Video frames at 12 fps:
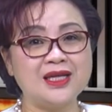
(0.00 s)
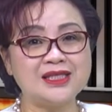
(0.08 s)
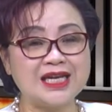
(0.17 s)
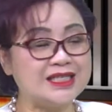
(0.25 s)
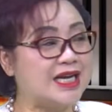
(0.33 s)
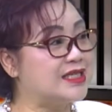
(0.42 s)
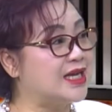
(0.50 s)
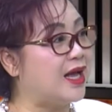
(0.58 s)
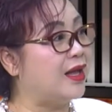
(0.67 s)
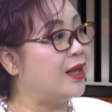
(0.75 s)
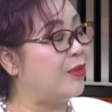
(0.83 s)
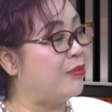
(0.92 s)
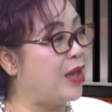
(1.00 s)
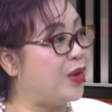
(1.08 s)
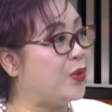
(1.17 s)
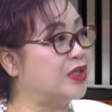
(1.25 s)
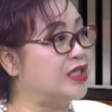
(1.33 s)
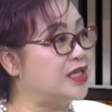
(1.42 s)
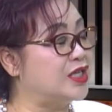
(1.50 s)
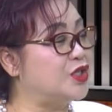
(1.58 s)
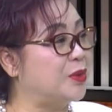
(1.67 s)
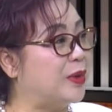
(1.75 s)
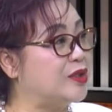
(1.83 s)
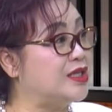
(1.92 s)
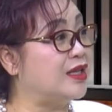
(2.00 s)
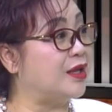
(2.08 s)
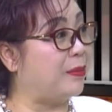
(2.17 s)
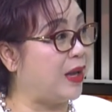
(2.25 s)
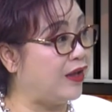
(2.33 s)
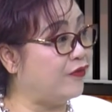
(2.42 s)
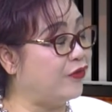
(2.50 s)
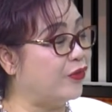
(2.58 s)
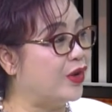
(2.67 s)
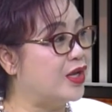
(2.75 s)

再加上美国的人寿保险的赔付